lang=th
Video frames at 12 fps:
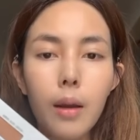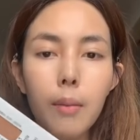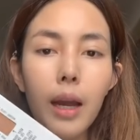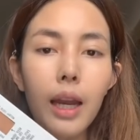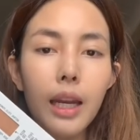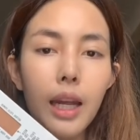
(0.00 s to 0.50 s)

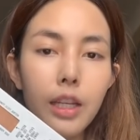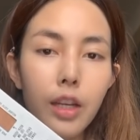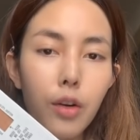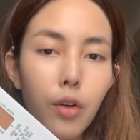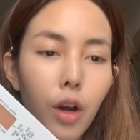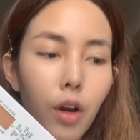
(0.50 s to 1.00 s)
พาเลตอายแช
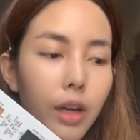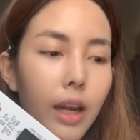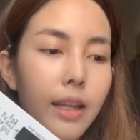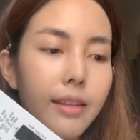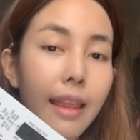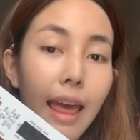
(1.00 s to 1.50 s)
โดว์เขาเนี่ย
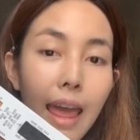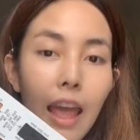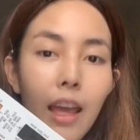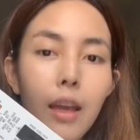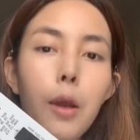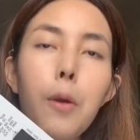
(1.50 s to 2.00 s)
แหละแต่
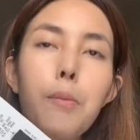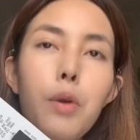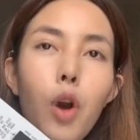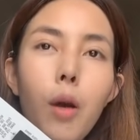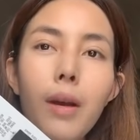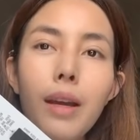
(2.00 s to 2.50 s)

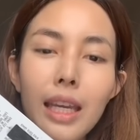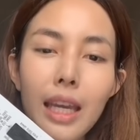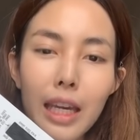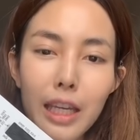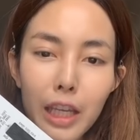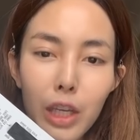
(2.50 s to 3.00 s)
บิวเอามา
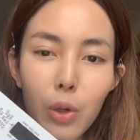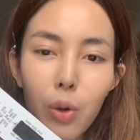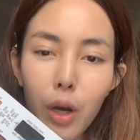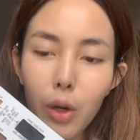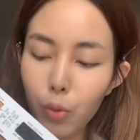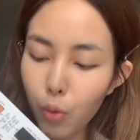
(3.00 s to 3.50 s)
เขียนคิ้ว
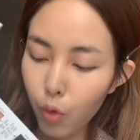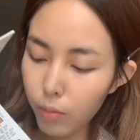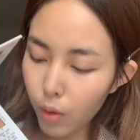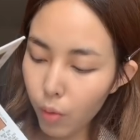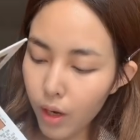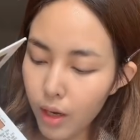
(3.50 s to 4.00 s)
ค่ะทุกคน
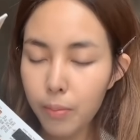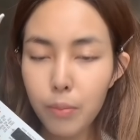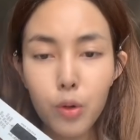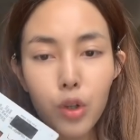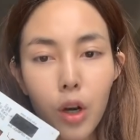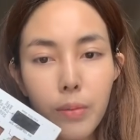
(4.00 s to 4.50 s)
เพราะว่า
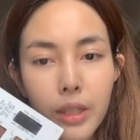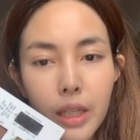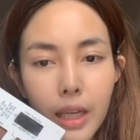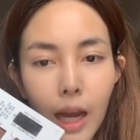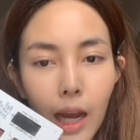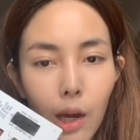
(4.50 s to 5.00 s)
บิวชอบ
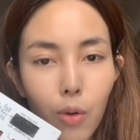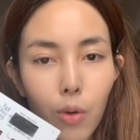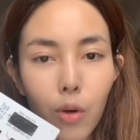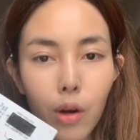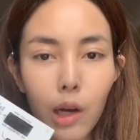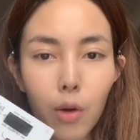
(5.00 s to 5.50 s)
สีเทา
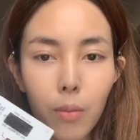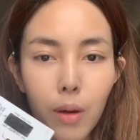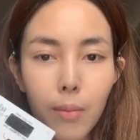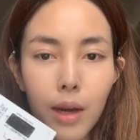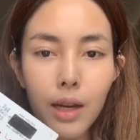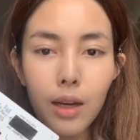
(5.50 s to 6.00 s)
ของเขา
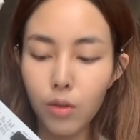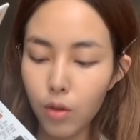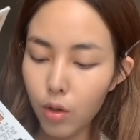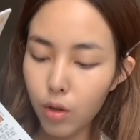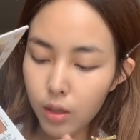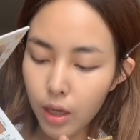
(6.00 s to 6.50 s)
มากๆแล้ว
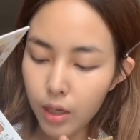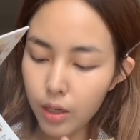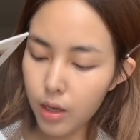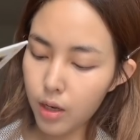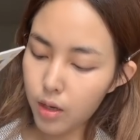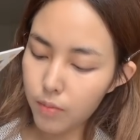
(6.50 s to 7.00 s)
ก็อัน
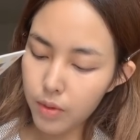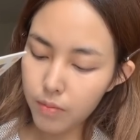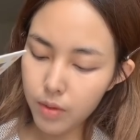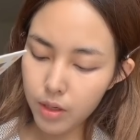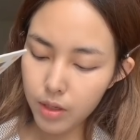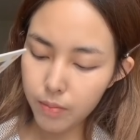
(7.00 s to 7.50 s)
เนี้ยมัน
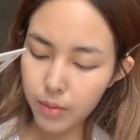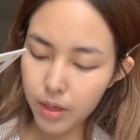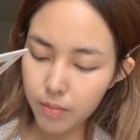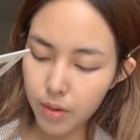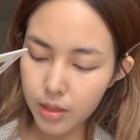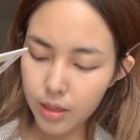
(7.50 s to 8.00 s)
เหมือนจะเป็
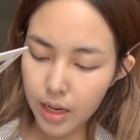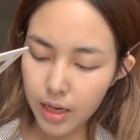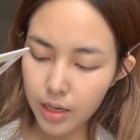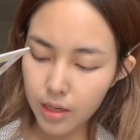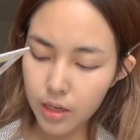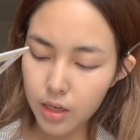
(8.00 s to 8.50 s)
นแบบไล
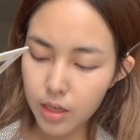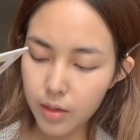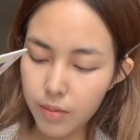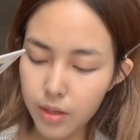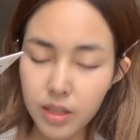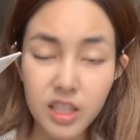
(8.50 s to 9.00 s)
เนอร์
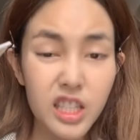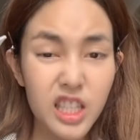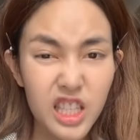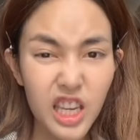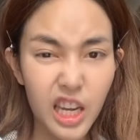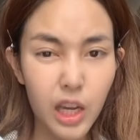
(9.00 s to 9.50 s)
ที่เป็น
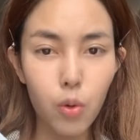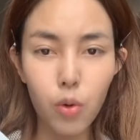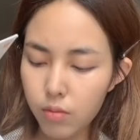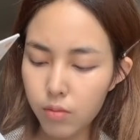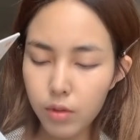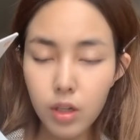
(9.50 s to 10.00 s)
เจล
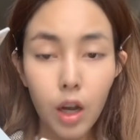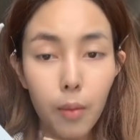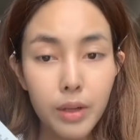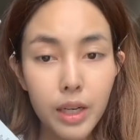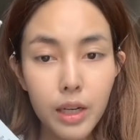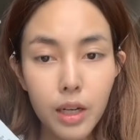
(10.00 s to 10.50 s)
อะคือเขา
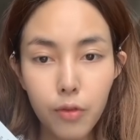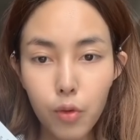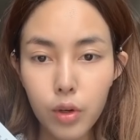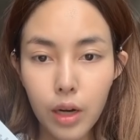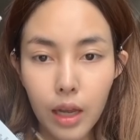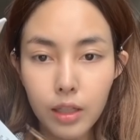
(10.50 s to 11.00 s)
ไม่ใช่เนื้อ
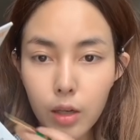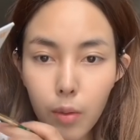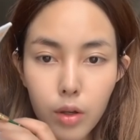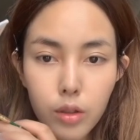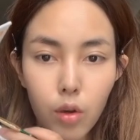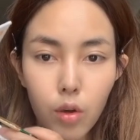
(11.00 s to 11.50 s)
ฝุ่นนะเฉ
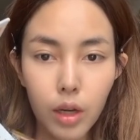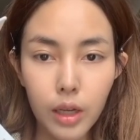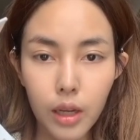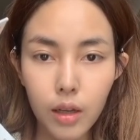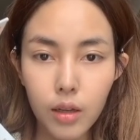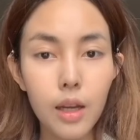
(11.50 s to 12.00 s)
พาะ2อัน
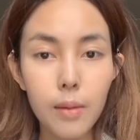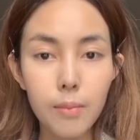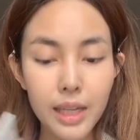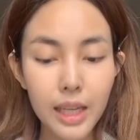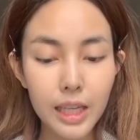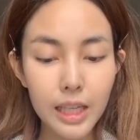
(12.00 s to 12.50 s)
เนี้ย
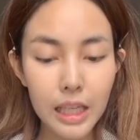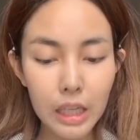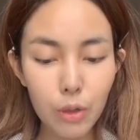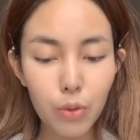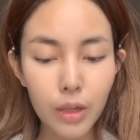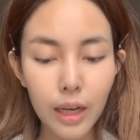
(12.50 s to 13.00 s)
มาเขียน
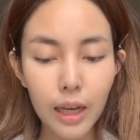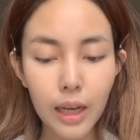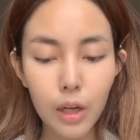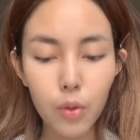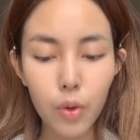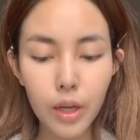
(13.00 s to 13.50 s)
คิ้วนะ
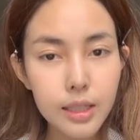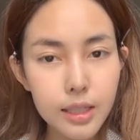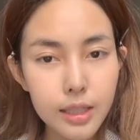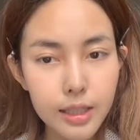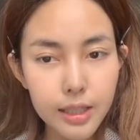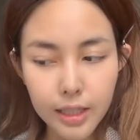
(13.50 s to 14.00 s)
คะด้วย
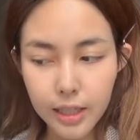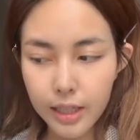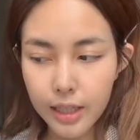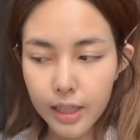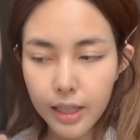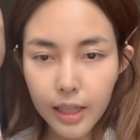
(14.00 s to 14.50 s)
สี
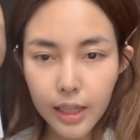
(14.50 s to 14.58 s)
นี้